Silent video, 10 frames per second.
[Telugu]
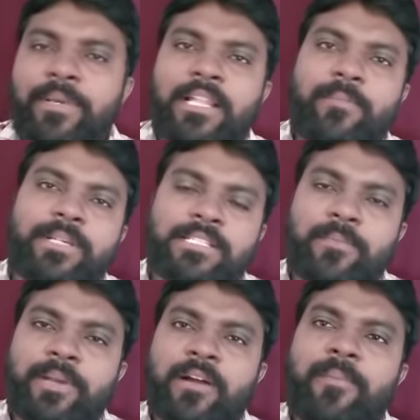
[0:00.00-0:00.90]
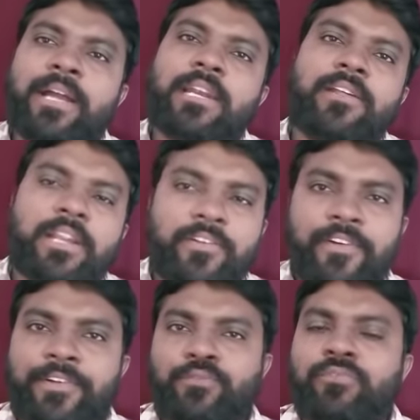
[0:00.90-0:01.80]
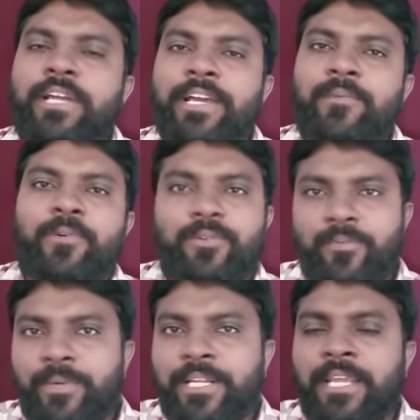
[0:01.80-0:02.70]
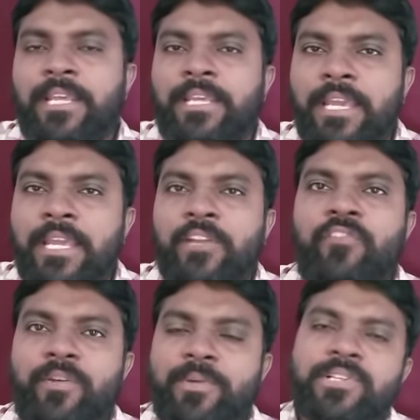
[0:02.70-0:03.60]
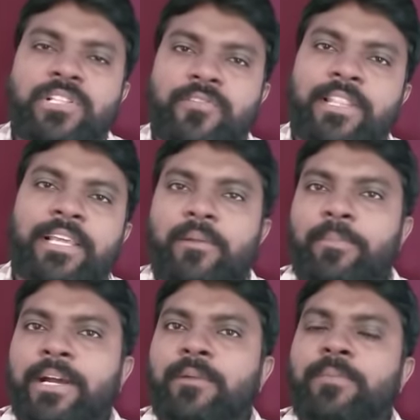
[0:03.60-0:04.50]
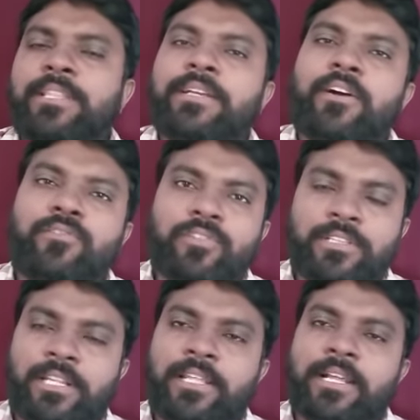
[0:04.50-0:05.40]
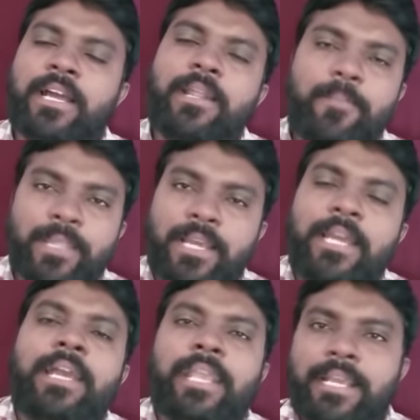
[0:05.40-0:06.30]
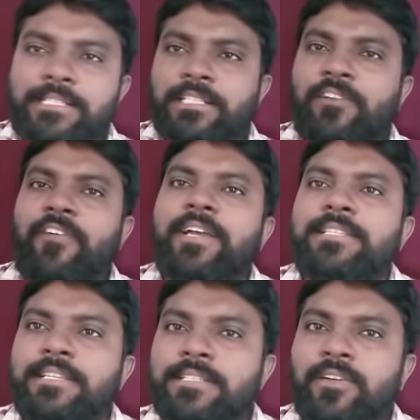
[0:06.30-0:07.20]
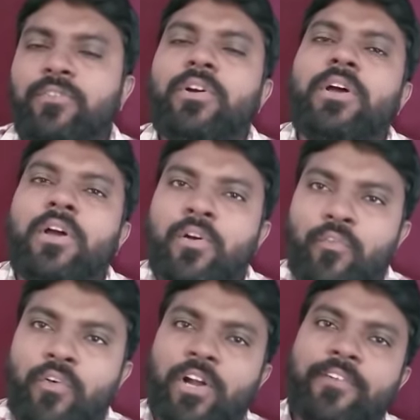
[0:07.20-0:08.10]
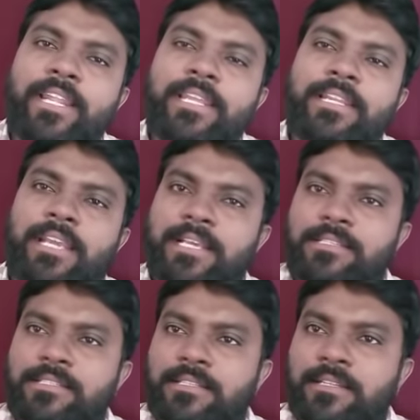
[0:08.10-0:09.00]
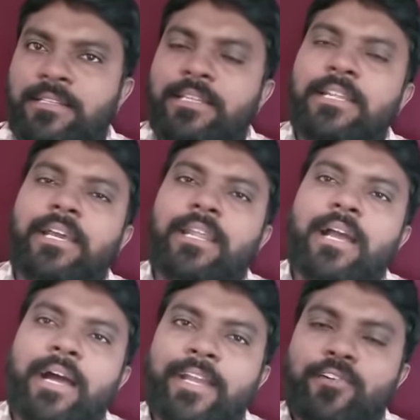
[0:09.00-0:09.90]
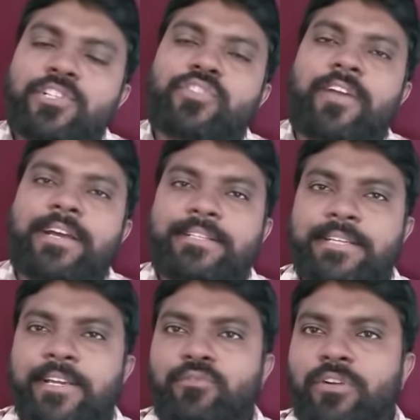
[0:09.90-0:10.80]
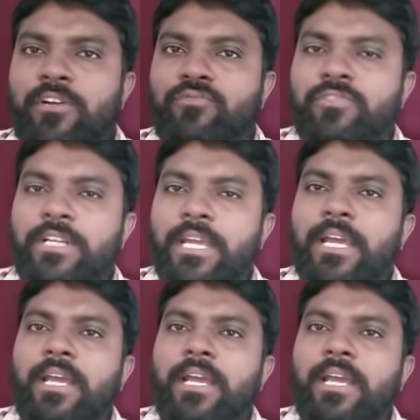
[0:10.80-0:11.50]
మీద అసభ్యంగా మాట్లాడడం లాంటివి ఏమైనా ఉన్నాయేమో మరి ఏ ఏ ఇన్ఫర్మేషన్ అయితే వీళ్ళ దగ్గర పగడ్బందీగా ఉందో తెలియదు కానీ కేసు అయితే ఫైల్ చేశారు ఒకవేళ ఇన్ కేస్ దీన్ని కనుక హైకోర్టు స్క్వాష్ చేయకుండా ఉంటే